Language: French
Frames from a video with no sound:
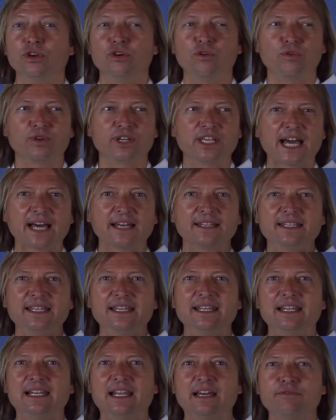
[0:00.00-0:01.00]
On
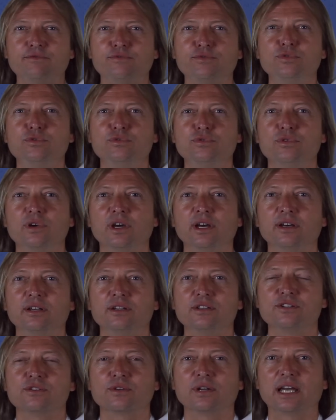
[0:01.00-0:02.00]
gardait la vue
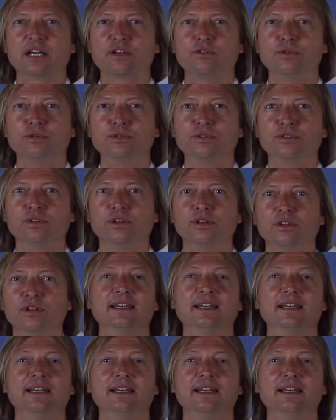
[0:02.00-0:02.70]
sur la côte.